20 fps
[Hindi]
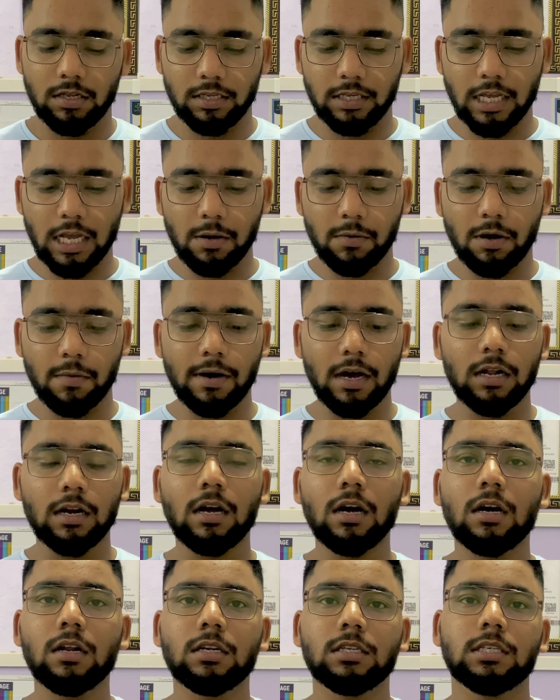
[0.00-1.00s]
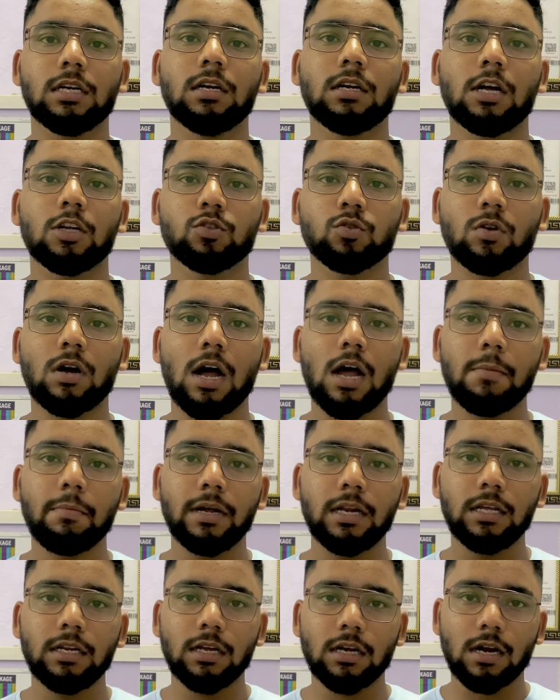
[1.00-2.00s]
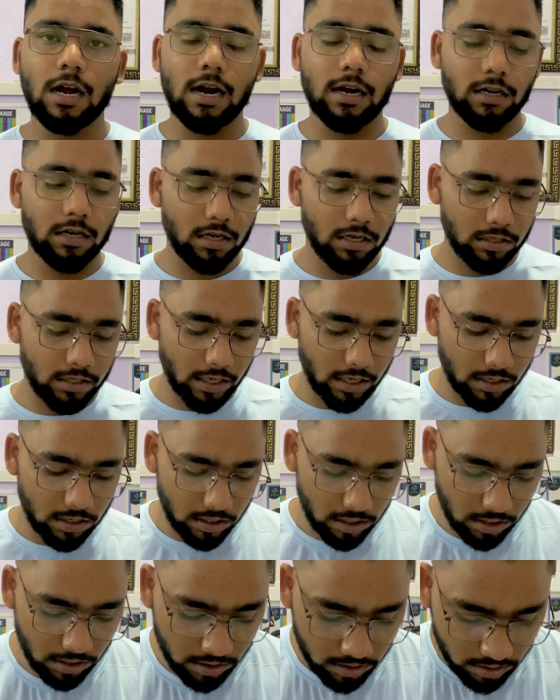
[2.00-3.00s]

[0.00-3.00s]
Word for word: ये अब हमारा रिजल्ट आ चुका है मलेरिया कार्ड का देखिए